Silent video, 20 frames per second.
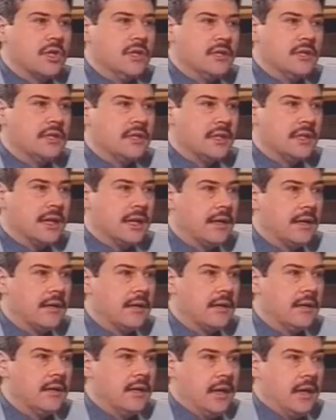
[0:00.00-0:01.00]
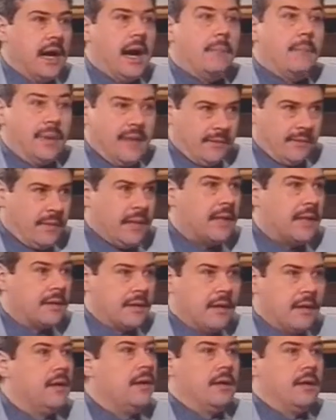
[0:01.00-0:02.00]
que intentar aprender.
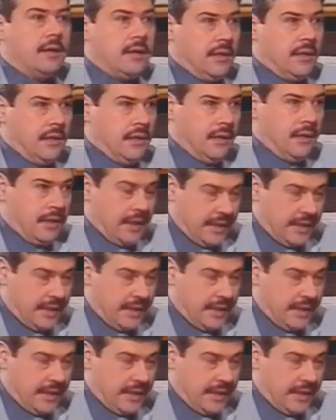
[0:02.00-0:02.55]
¿Y